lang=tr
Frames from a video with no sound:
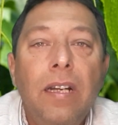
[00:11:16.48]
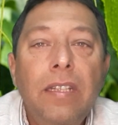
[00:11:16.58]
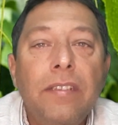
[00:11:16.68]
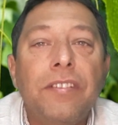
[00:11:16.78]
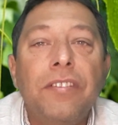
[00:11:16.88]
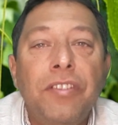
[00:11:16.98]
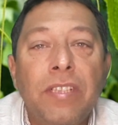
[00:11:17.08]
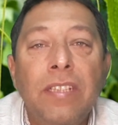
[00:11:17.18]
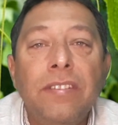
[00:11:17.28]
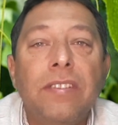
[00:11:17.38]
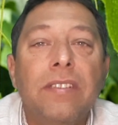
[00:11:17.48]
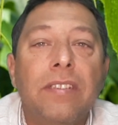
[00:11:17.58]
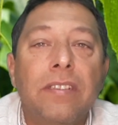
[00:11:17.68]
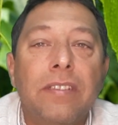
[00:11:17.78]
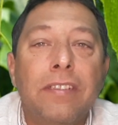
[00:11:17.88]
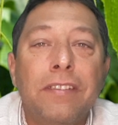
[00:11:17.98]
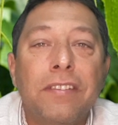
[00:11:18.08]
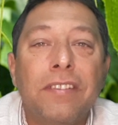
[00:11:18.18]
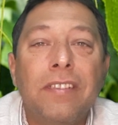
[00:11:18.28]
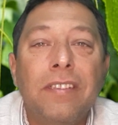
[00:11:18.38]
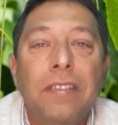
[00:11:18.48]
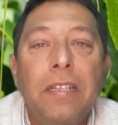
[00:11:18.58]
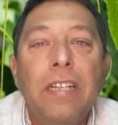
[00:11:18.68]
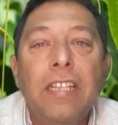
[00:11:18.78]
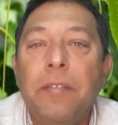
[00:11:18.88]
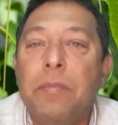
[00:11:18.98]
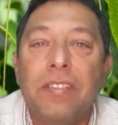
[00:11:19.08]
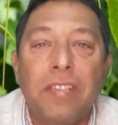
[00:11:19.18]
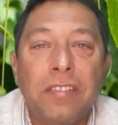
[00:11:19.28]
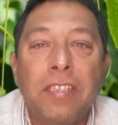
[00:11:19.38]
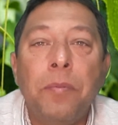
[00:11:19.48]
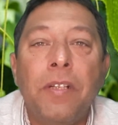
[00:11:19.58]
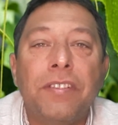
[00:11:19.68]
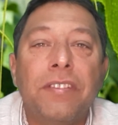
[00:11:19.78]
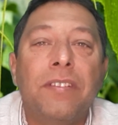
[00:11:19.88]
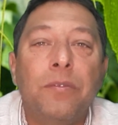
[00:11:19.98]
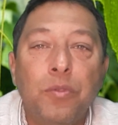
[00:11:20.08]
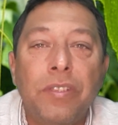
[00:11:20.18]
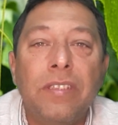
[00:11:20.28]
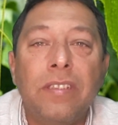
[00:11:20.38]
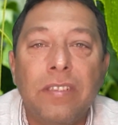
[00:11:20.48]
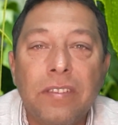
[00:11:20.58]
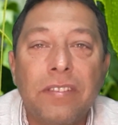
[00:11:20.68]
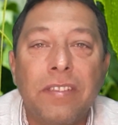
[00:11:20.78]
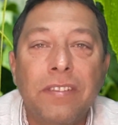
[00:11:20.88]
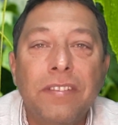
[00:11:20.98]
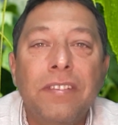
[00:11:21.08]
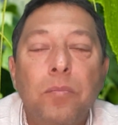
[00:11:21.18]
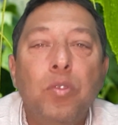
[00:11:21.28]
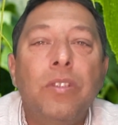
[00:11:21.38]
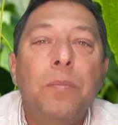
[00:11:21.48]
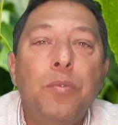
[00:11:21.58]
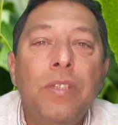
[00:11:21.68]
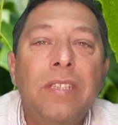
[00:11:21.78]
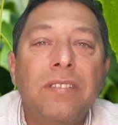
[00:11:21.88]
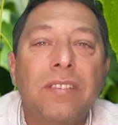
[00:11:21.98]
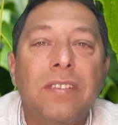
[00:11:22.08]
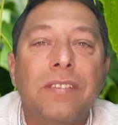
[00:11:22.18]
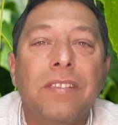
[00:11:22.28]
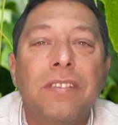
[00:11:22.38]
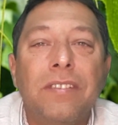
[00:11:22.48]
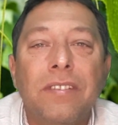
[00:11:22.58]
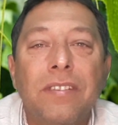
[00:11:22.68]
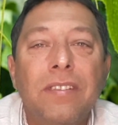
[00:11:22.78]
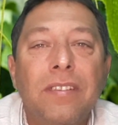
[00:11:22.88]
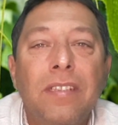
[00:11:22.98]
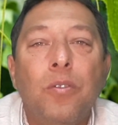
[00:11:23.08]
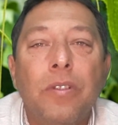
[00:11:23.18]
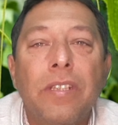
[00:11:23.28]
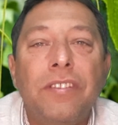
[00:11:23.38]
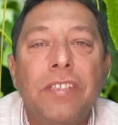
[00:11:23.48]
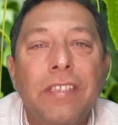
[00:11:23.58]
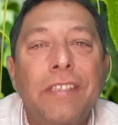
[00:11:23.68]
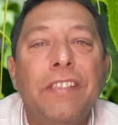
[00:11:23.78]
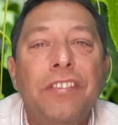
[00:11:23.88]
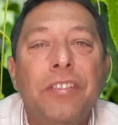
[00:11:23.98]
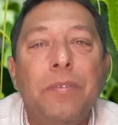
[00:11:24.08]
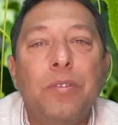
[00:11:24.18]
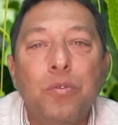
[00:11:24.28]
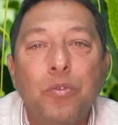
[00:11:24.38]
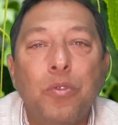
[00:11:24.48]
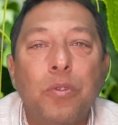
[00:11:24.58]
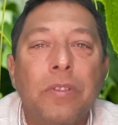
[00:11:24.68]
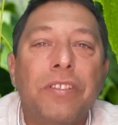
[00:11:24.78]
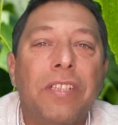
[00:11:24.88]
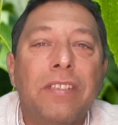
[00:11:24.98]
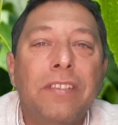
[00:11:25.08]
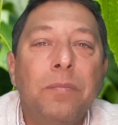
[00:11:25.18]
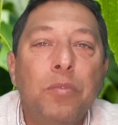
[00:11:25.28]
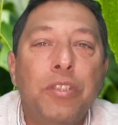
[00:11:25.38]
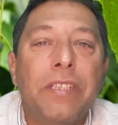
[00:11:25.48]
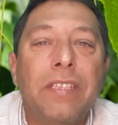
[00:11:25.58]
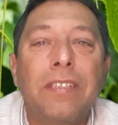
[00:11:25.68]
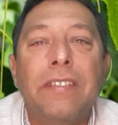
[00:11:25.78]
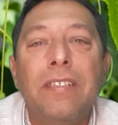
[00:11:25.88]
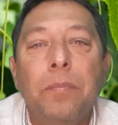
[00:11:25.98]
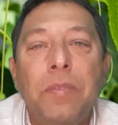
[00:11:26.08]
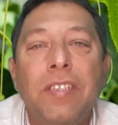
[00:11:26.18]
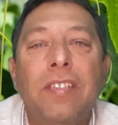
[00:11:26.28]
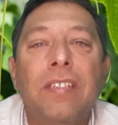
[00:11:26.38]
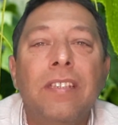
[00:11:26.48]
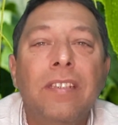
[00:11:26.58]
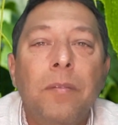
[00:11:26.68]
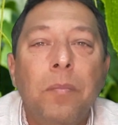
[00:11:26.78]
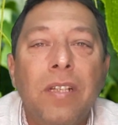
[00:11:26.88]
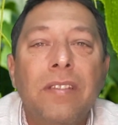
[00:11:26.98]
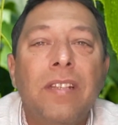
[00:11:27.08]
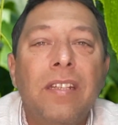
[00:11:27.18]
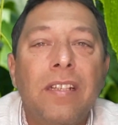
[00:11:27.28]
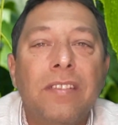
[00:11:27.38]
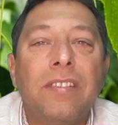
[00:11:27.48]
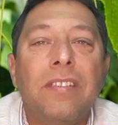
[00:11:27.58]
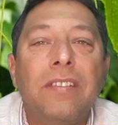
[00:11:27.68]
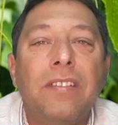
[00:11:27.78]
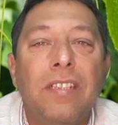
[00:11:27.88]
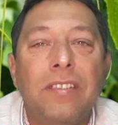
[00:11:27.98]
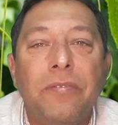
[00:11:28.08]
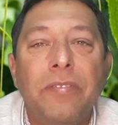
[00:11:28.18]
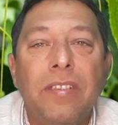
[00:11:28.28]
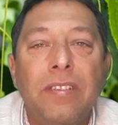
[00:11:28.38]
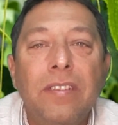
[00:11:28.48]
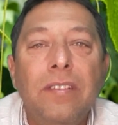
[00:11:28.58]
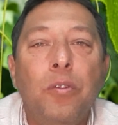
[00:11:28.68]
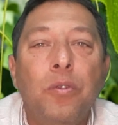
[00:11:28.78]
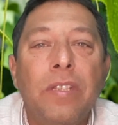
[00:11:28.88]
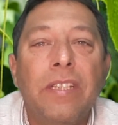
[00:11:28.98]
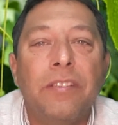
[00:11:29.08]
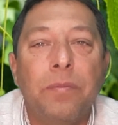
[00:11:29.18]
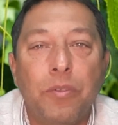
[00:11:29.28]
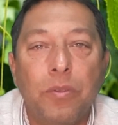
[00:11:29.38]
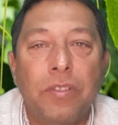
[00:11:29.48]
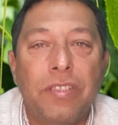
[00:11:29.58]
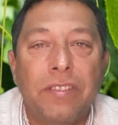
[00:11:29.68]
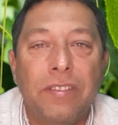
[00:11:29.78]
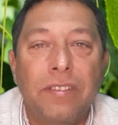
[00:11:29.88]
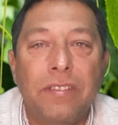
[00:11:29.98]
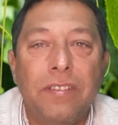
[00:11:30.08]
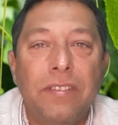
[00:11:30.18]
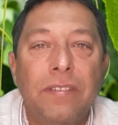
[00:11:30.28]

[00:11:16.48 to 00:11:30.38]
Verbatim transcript: Ayrıca çıkan salatalıklarınızı da herhangi bir tahta parçasının üzerine alırsanız bu da büyüyen salatalığınızı koruyacak koruyacak ikinci bir unsur olacaktır. Bu şekilde bitkiye mantari hastalık transferinin önüne geçmiş olacaksınız.